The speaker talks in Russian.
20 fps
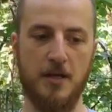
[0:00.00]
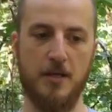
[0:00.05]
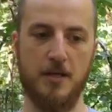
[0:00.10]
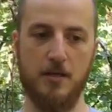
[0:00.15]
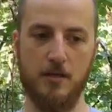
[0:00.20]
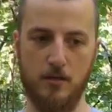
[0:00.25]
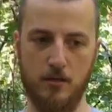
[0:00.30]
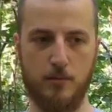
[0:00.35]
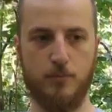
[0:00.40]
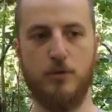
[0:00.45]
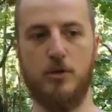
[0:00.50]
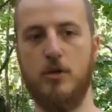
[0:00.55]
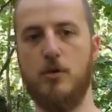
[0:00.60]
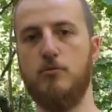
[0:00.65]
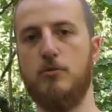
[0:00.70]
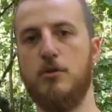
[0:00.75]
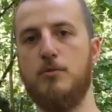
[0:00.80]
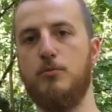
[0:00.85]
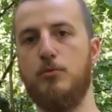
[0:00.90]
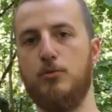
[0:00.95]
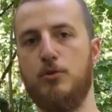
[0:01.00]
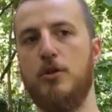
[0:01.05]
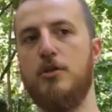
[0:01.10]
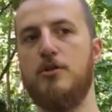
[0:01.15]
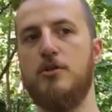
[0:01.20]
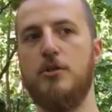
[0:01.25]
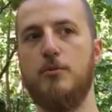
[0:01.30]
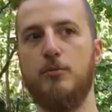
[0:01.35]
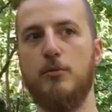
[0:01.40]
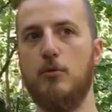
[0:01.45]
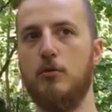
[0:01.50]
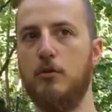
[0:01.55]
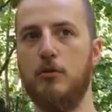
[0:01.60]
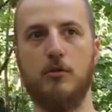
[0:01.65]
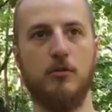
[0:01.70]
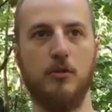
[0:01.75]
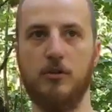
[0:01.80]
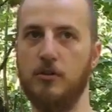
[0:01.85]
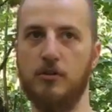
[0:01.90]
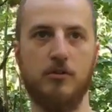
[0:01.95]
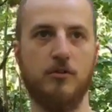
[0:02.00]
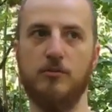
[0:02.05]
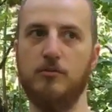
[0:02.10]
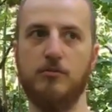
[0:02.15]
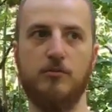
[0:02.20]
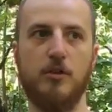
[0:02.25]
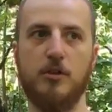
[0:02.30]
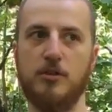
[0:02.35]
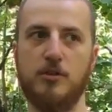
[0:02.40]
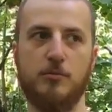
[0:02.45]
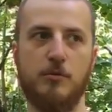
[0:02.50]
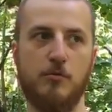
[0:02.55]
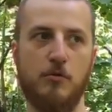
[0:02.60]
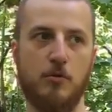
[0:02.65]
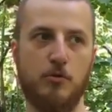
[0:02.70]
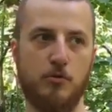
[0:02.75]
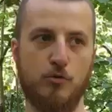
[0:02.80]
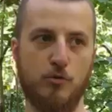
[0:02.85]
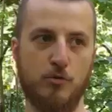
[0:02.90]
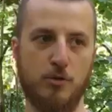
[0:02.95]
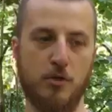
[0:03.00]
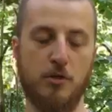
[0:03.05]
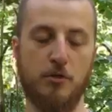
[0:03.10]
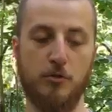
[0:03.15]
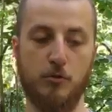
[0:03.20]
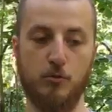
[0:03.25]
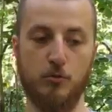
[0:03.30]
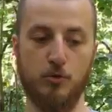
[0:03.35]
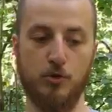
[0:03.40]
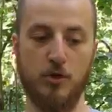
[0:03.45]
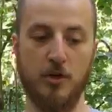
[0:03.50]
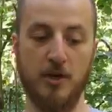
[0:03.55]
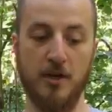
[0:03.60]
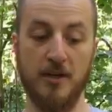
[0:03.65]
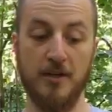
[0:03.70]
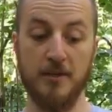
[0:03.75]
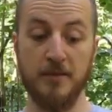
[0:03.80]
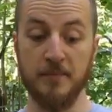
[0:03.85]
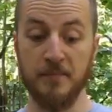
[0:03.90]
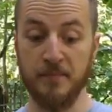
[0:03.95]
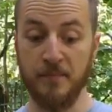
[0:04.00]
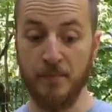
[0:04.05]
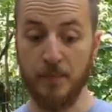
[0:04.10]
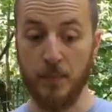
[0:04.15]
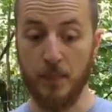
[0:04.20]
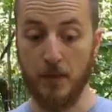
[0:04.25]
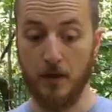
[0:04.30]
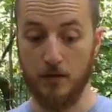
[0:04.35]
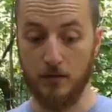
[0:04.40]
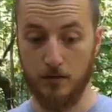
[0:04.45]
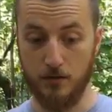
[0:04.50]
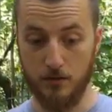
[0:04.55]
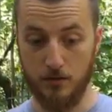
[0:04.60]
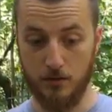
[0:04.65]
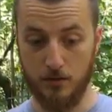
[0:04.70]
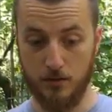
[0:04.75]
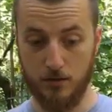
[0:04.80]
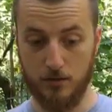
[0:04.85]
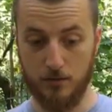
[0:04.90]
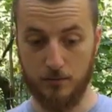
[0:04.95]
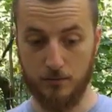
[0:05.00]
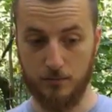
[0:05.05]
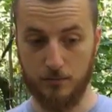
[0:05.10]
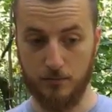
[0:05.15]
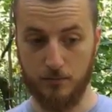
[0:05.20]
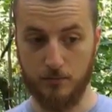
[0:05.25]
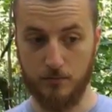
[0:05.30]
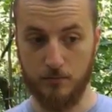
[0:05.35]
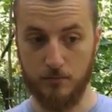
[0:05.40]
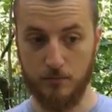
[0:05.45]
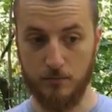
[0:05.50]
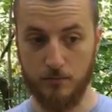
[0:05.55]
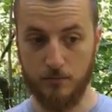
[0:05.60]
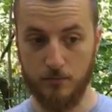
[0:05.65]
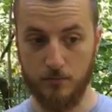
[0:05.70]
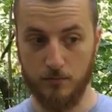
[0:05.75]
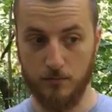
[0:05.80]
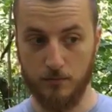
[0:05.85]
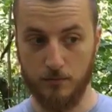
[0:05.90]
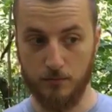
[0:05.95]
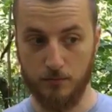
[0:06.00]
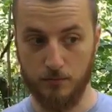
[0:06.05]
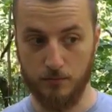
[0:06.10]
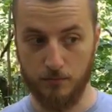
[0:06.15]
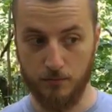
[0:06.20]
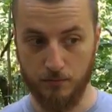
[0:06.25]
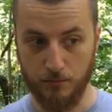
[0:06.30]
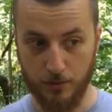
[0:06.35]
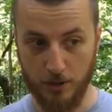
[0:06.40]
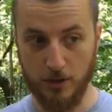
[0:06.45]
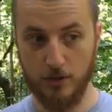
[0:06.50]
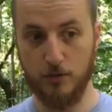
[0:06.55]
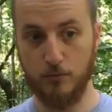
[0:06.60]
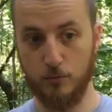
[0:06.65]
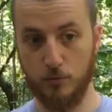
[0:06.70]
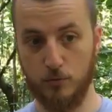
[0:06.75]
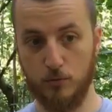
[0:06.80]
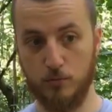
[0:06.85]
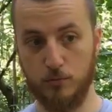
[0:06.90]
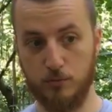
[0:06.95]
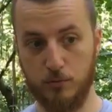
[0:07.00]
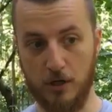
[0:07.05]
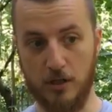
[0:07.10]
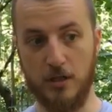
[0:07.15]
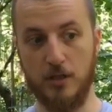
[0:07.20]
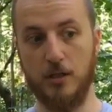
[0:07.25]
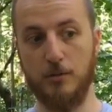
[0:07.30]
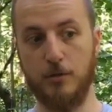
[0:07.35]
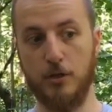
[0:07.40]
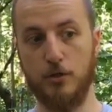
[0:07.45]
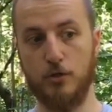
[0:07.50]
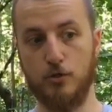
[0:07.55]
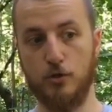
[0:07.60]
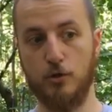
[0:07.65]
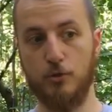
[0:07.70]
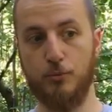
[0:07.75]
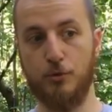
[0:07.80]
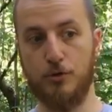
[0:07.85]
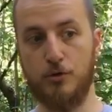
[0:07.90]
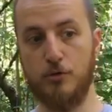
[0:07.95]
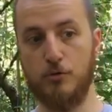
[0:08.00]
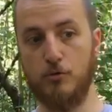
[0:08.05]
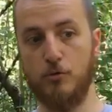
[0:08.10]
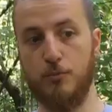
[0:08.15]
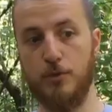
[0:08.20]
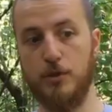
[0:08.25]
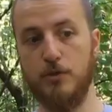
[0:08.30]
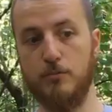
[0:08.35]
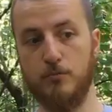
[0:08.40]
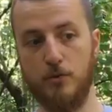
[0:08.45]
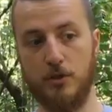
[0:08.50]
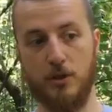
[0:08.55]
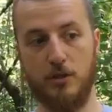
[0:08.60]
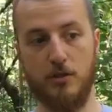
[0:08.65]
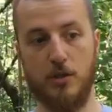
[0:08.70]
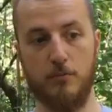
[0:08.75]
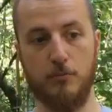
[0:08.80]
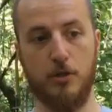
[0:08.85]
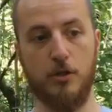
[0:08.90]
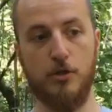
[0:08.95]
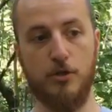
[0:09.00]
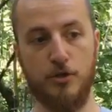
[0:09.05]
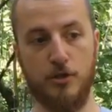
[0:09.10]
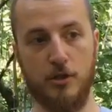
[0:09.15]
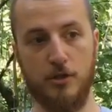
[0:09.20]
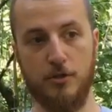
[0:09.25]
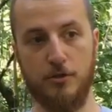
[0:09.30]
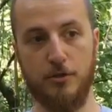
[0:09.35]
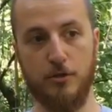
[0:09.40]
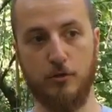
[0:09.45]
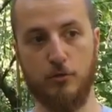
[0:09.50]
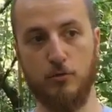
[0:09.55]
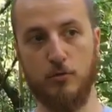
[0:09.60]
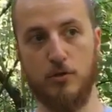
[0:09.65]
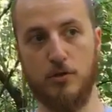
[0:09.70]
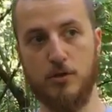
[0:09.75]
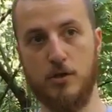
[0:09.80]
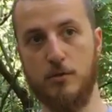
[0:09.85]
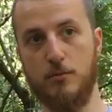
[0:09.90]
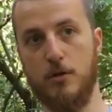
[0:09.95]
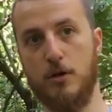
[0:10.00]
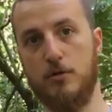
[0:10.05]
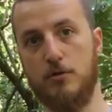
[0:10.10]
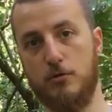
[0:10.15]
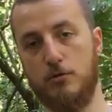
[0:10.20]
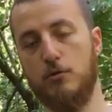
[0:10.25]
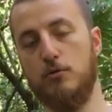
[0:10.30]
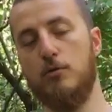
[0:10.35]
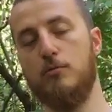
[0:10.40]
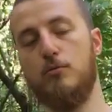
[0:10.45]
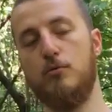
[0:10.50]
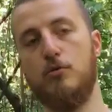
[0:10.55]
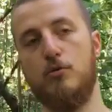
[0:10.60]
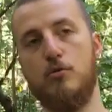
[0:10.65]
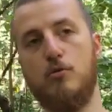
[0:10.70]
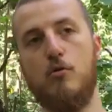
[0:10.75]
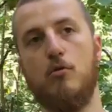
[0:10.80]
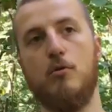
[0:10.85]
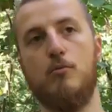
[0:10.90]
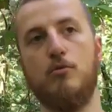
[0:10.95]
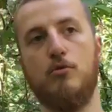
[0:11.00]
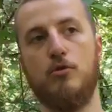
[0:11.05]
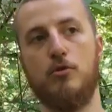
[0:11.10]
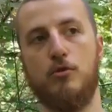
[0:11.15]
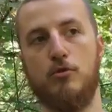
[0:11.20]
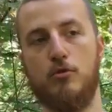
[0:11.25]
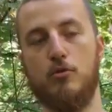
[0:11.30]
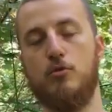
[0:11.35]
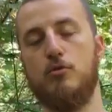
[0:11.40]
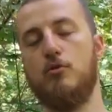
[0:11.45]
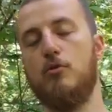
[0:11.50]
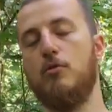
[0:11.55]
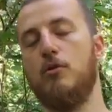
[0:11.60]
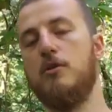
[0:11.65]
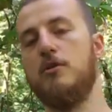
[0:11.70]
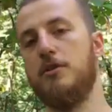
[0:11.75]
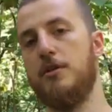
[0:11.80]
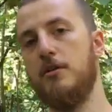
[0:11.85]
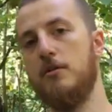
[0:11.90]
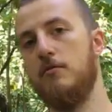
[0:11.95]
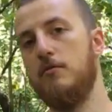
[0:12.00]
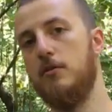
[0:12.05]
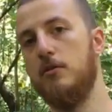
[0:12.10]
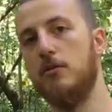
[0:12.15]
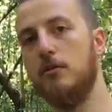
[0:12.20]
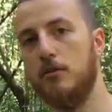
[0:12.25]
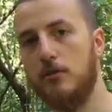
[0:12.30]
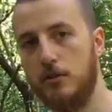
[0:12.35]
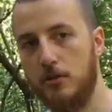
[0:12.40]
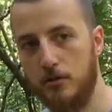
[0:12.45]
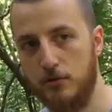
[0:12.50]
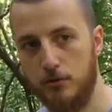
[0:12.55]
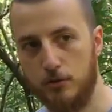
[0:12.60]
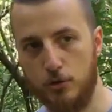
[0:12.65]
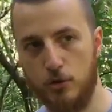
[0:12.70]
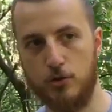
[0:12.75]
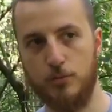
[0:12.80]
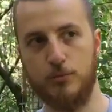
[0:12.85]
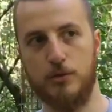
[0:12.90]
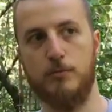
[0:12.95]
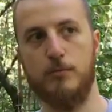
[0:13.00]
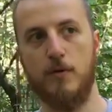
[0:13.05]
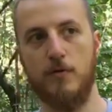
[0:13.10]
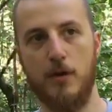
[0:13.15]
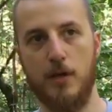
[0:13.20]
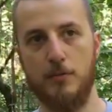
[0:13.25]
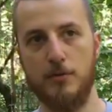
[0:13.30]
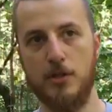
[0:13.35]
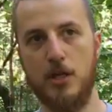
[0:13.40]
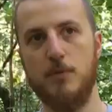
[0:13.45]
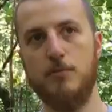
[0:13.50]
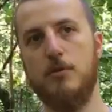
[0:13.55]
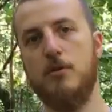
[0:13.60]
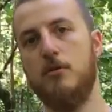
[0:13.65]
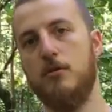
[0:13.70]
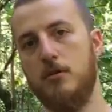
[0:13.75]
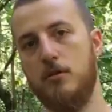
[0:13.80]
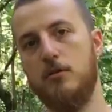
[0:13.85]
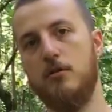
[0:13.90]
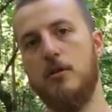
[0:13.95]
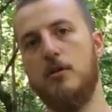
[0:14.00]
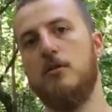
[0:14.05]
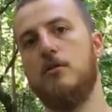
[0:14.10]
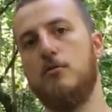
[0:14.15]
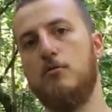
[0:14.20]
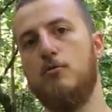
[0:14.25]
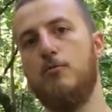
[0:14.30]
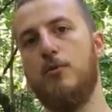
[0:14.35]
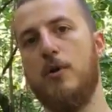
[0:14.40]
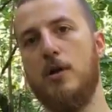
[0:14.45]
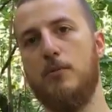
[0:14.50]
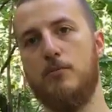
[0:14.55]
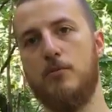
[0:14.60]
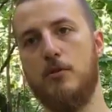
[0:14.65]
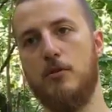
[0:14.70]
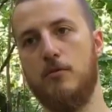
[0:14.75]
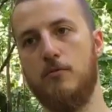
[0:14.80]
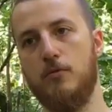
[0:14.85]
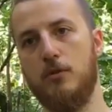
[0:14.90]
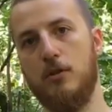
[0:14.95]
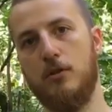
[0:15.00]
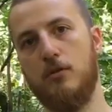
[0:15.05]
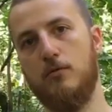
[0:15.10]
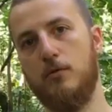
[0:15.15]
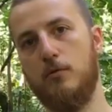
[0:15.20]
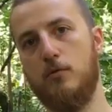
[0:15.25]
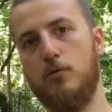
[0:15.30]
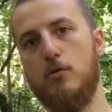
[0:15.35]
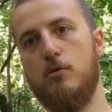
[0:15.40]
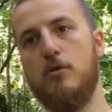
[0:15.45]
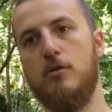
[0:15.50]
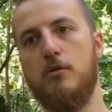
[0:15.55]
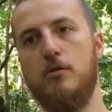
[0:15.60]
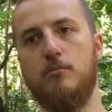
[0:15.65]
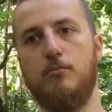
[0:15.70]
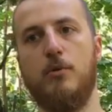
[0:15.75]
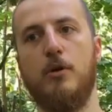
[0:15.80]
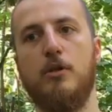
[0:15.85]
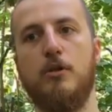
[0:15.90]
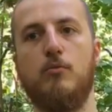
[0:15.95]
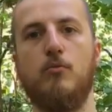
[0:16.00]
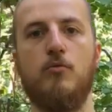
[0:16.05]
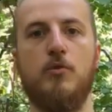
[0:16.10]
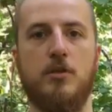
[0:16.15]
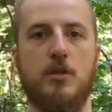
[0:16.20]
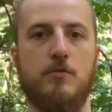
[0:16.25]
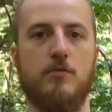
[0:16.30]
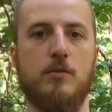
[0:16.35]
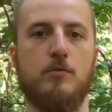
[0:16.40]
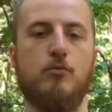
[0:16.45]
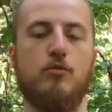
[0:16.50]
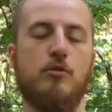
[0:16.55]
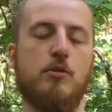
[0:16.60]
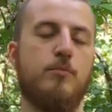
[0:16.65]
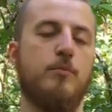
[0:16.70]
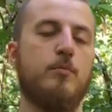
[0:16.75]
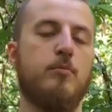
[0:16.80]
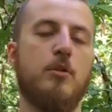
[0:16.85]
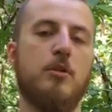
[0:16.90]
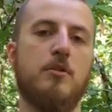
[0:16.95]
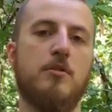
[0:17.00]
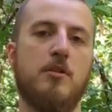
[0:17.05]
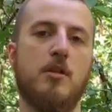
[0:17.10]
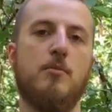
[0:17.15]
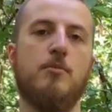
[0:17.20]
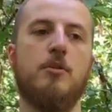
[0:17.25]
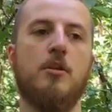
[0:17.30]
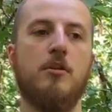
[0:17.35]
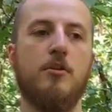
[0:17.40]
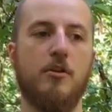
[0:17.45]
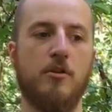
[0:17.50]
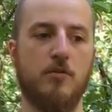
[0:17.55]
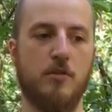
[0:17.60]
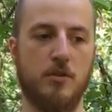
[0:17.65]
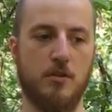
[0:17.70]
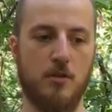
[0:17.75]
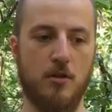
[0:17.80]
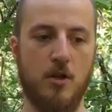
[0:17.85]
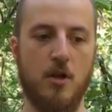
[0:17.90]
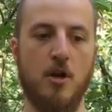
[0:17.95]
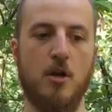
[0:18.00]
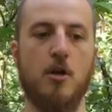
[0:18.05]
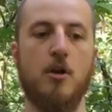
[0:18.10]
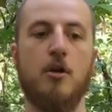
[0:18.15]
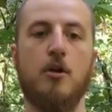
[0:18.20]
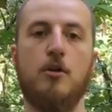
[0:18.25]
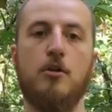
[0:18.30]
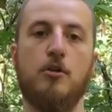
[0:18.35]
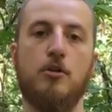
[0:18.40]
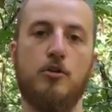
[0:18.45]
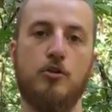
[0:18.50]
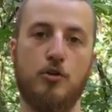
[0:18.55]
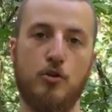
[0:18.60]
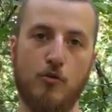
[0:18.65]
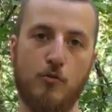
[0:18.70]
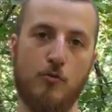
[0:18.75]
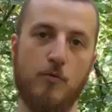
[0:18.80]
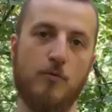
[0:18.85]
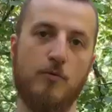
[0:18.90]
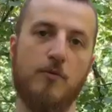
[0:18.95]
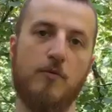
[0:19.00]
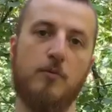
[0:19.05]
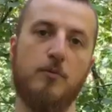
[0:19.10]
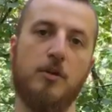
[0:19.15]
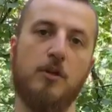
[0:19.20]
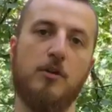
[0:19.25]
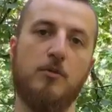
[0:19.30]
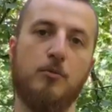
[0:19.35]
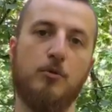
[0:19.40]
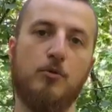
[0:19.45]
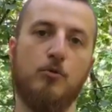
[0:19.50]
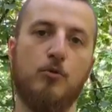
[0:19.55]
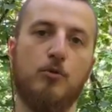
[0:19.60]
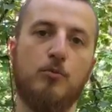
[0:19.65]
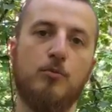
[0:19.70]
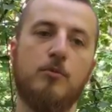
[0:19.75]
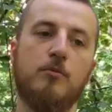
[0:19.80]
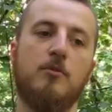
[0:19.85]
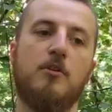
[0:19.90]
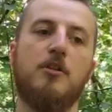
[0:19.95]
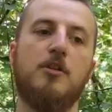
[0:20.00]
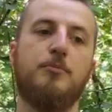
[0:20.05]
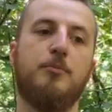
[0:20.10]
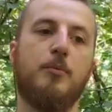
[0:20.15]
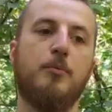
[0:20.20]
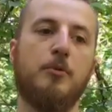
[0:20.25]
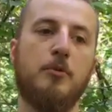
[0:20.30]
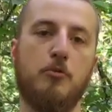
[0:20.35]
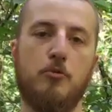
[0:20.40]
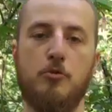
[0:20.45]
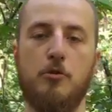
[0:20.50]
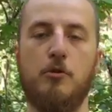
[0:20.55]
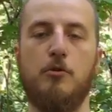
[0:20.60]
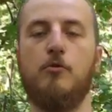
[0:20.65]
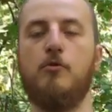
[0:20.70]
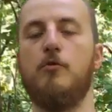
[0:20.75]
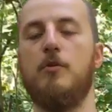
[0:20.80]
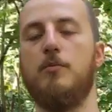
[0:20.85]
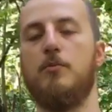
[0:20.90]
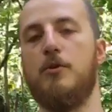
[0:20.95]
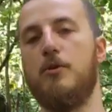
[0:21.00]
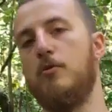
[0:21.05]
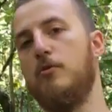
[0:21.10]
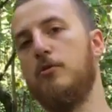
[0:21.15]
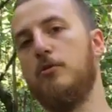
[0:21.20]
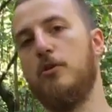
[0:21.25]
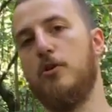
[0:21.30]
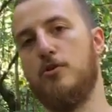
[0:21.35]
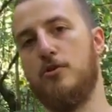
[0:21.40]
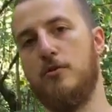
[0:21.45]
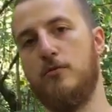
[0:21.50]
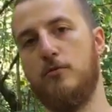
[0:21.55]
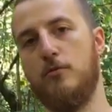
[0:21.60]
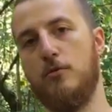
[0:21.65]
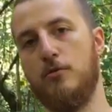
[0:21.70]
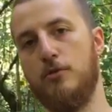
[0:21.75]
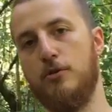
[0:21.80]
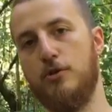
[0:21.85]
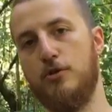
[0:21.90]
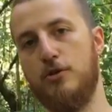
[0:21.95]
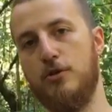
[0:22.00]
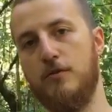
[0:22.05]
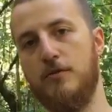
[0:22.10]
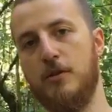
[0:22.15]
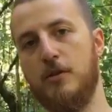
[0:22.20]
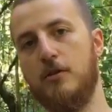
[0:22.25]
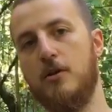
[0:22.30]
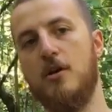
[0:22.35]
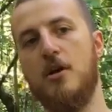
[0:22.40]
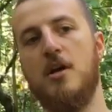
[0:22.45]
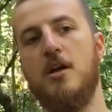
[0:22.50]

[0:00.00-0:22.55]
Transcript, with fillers: И пока у нас получается неплохо, и я сомневаюсь, что станет станет хуже. А, поэтому, когда нам надо что-то просто закупить, мы кидаем клич среди тех, кто у нас занимается. Кто там сколько может, тот только и скидывает. И что-то мы добавляем сами, и на это закупаемся. Вот это вот все, и поэтому у вас есть возможность бесплатно с нами тренироваться. Чем мы вам рекомендуем? Я напоминаю, что тренировки проходят каждый вторник и четверг.